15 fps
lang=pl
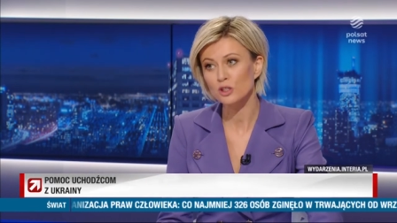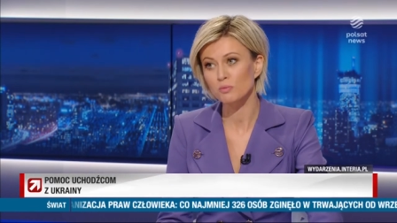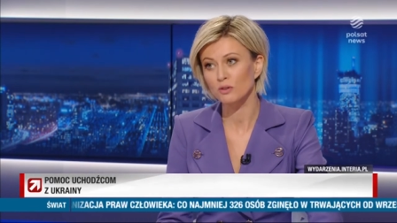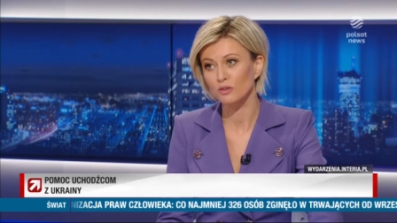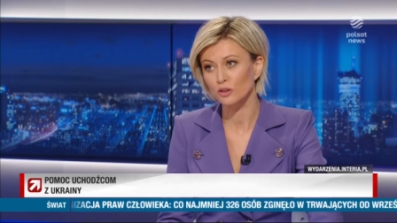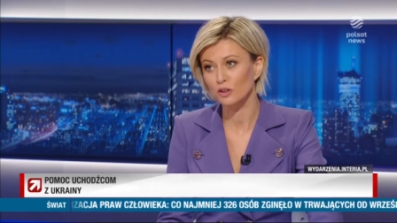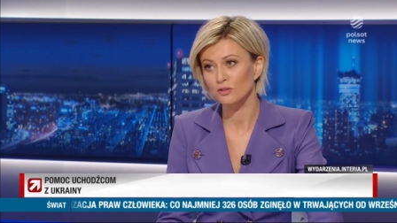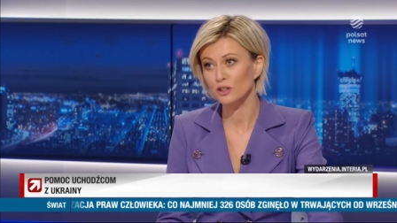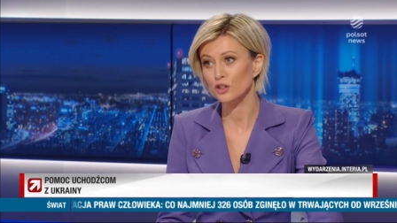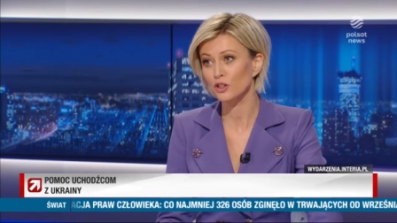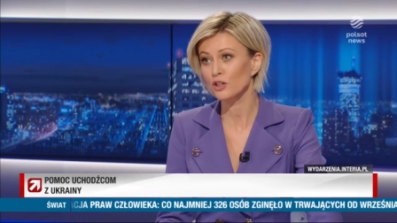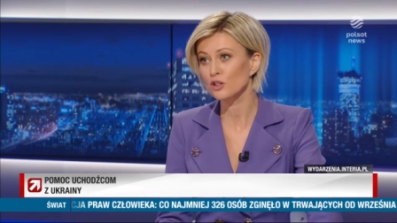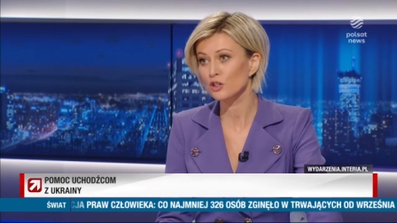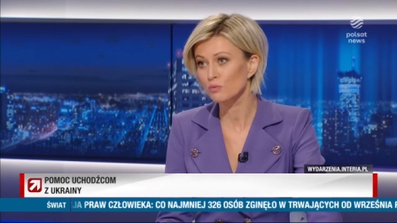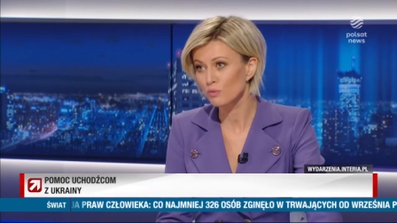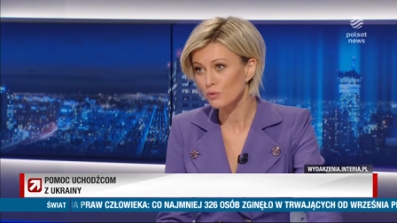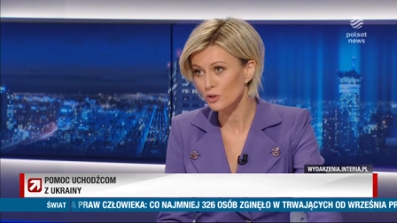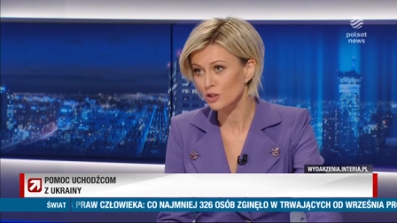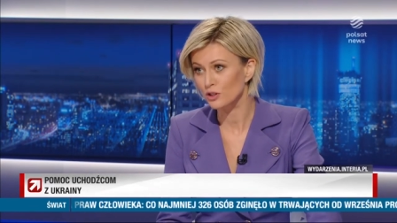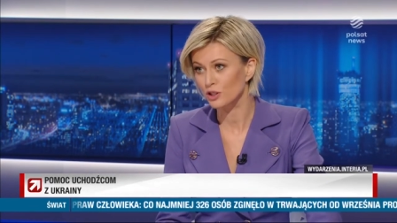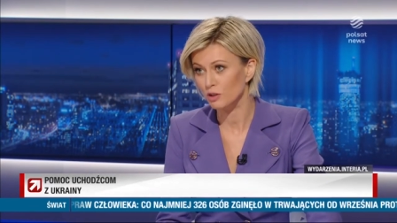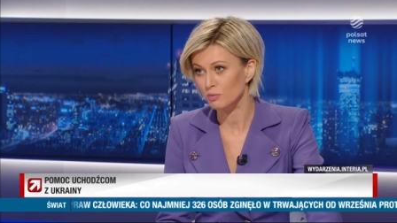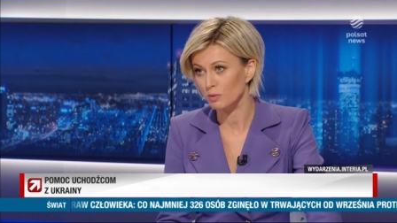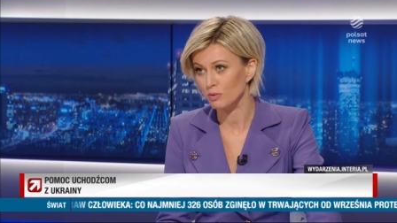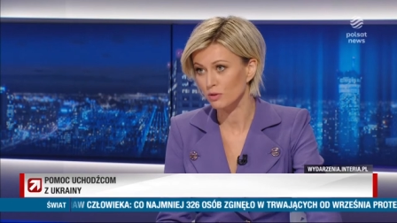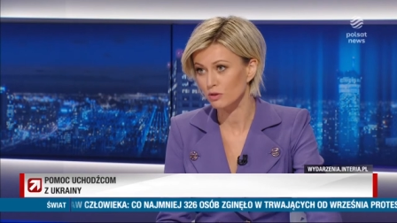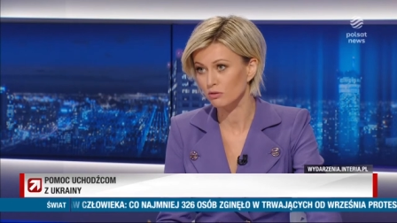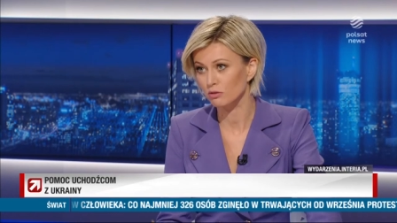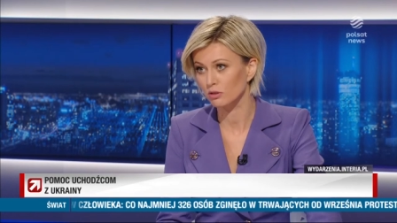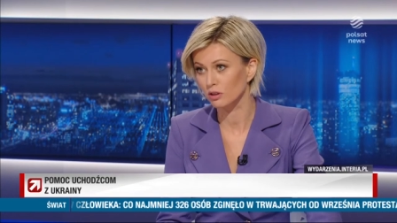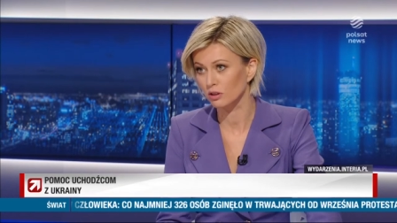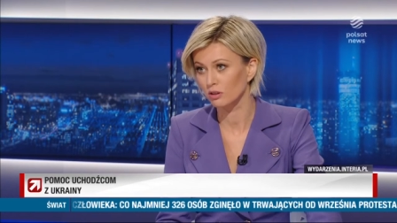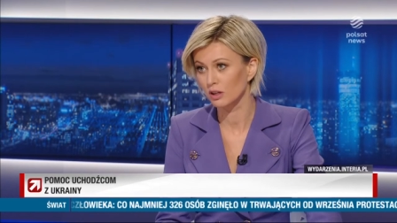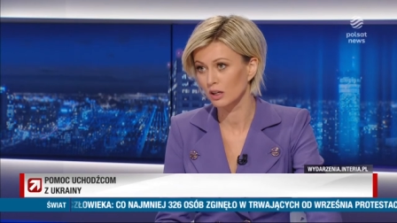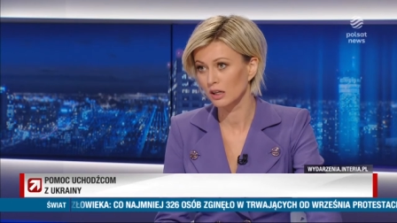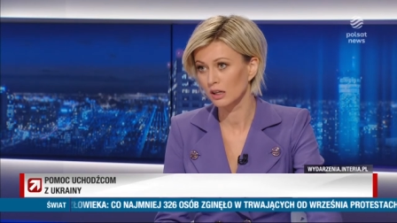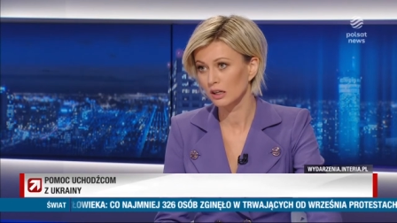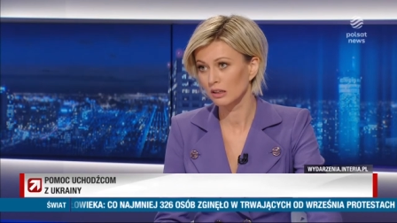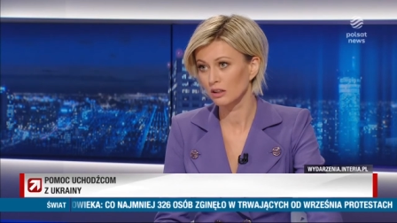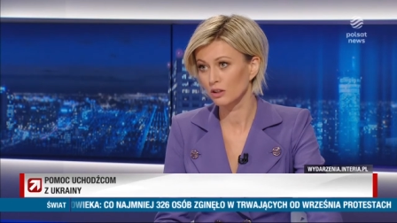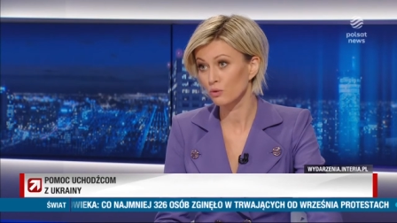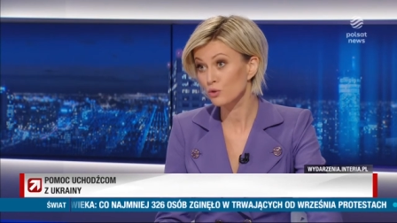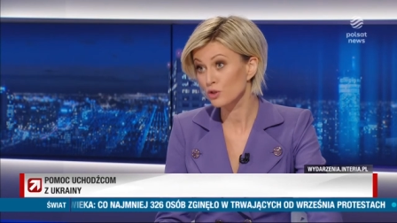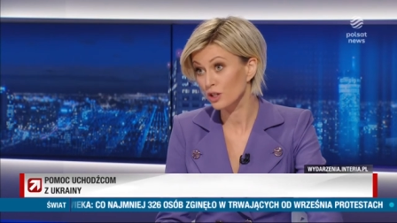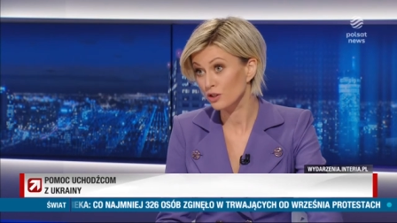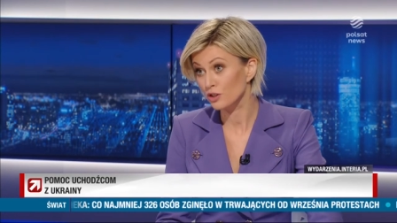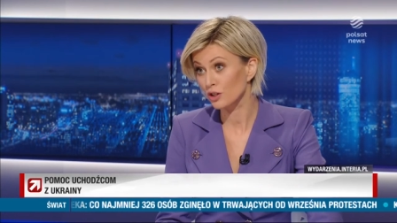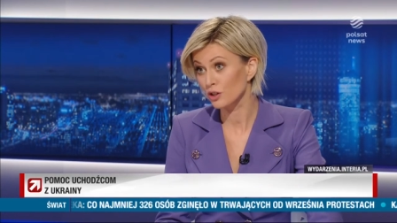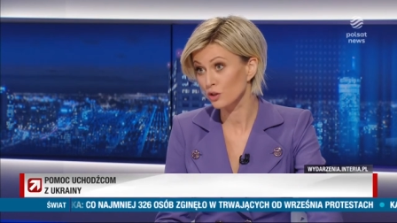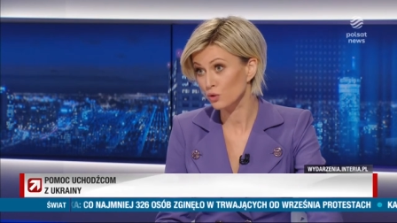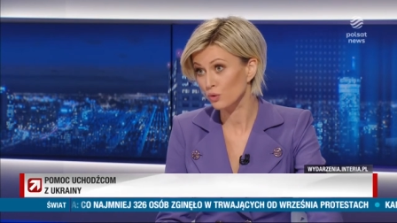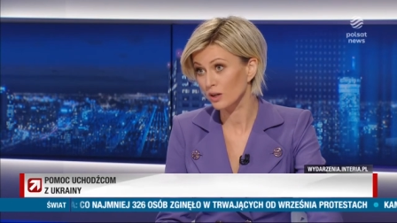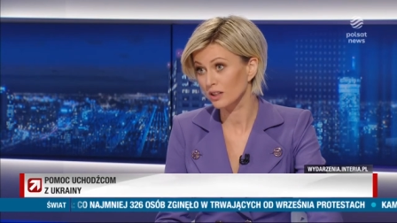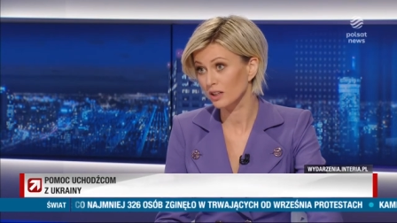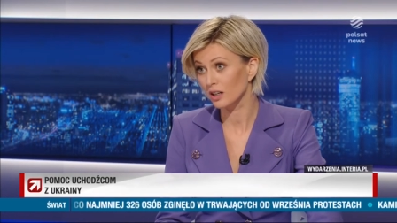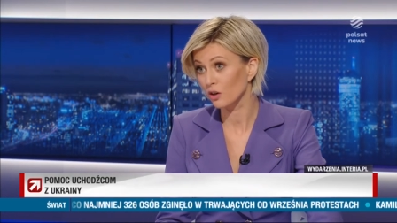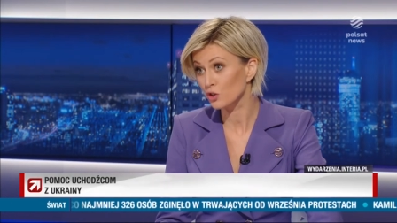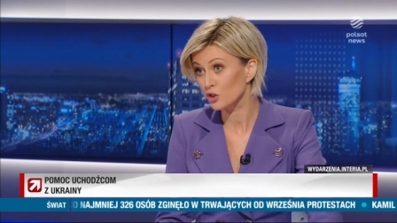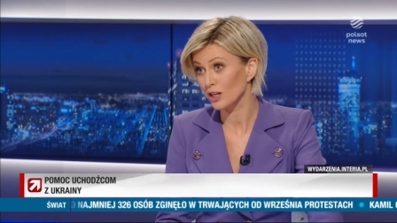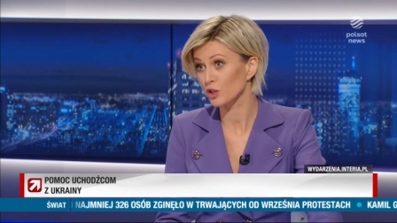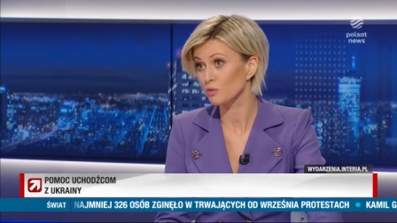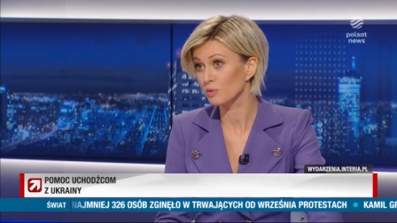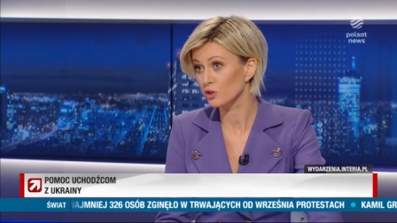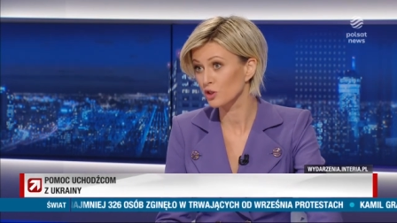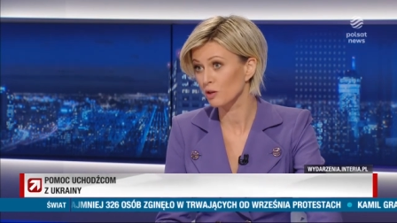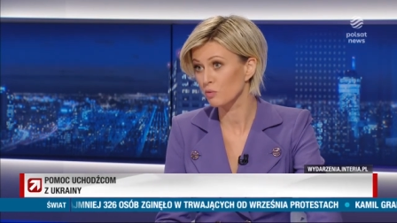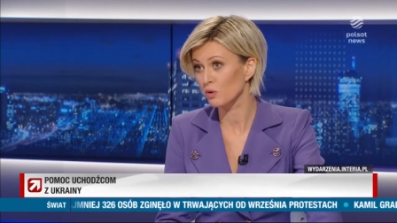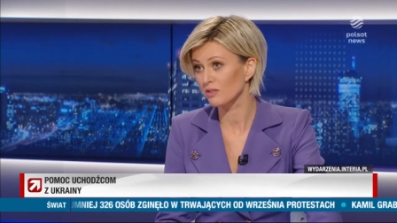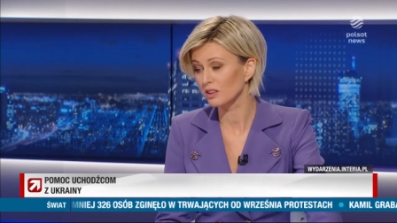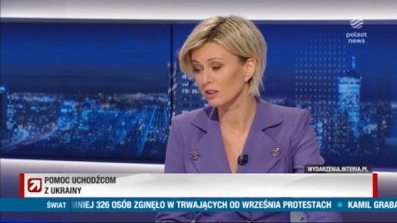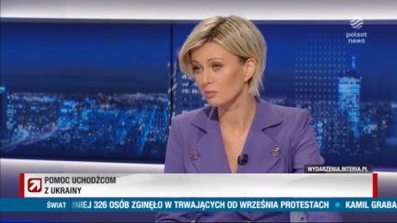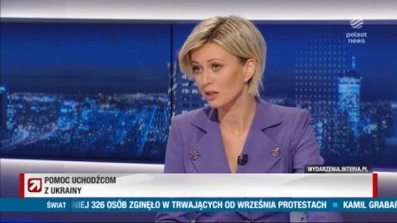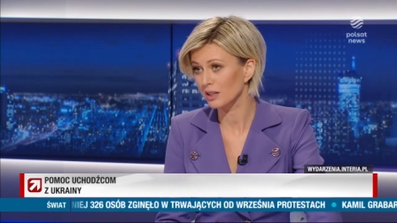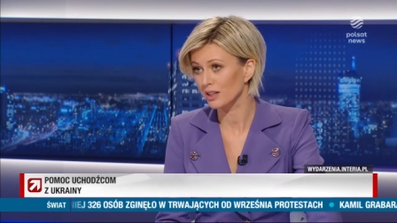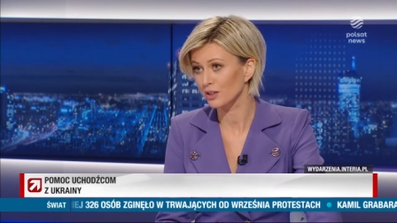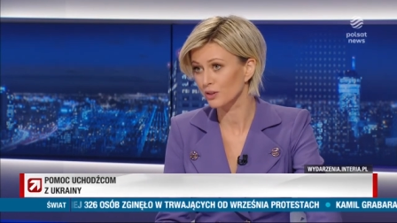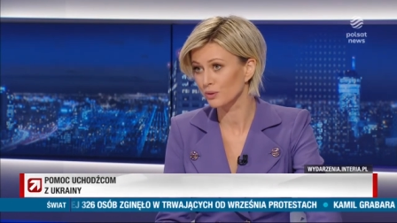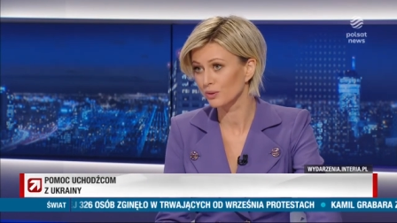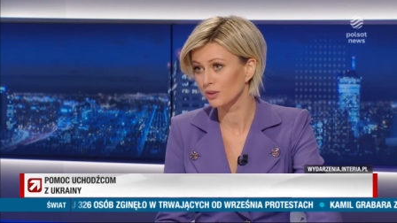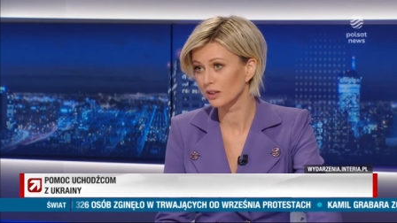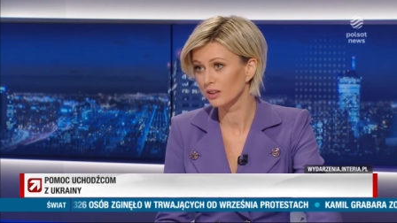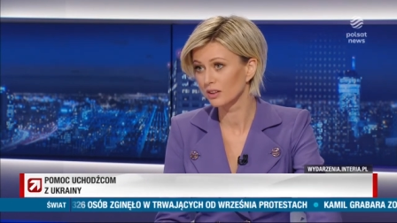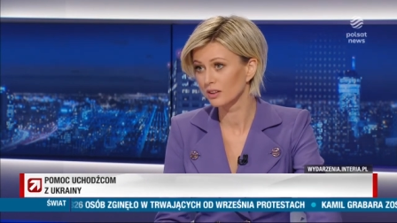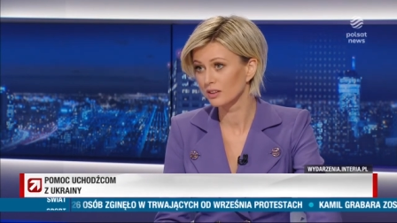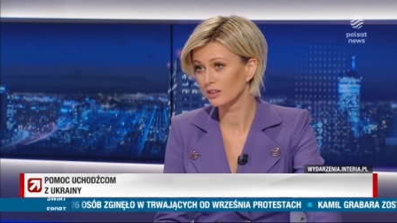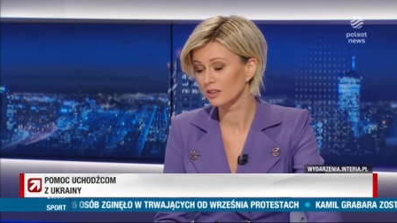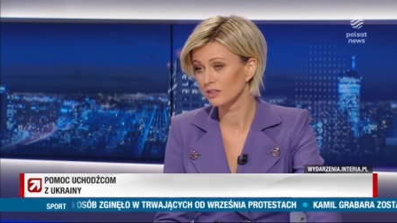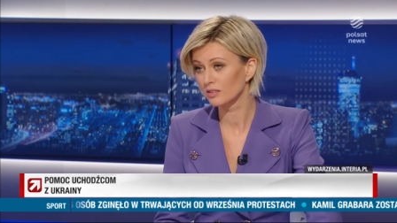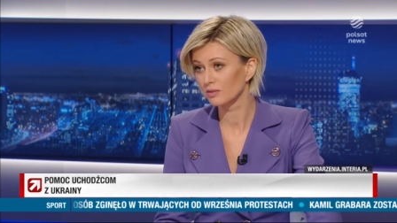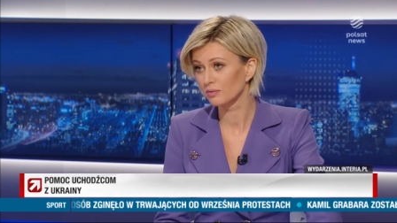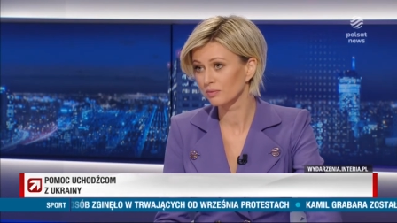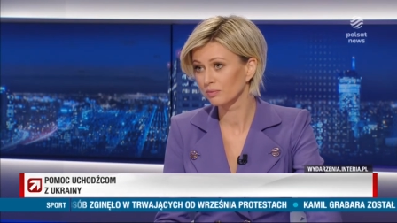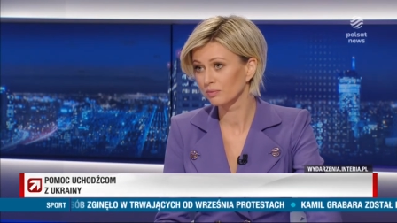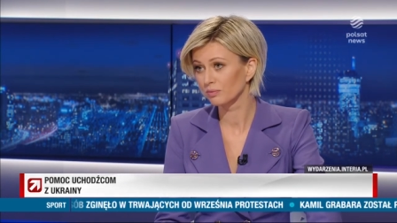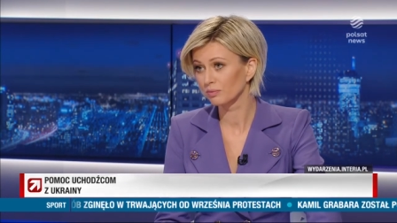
spowodować i zmusić ich po prostu do ucieczki i szukania chociażby ciepła w innym kraju. Tak, oczywiście. No i